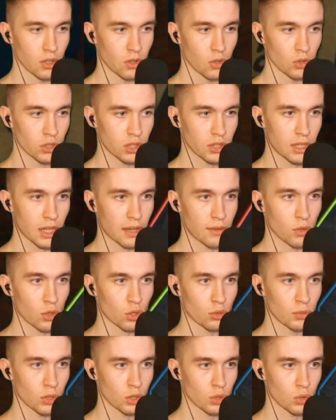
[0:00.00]
Вот этот ковер,
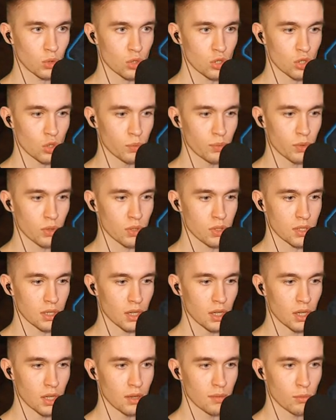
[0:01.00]
он мне тоже не уперся.
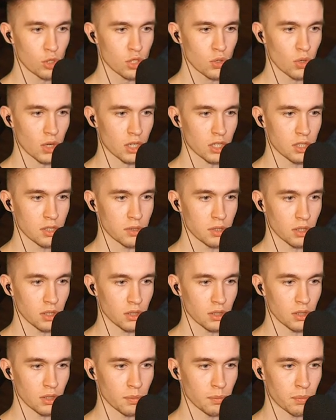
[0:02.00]
Можно его как-нибудь
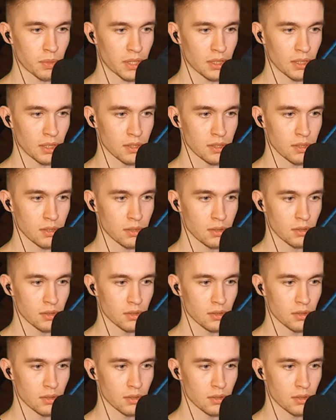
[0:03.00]
э, продать?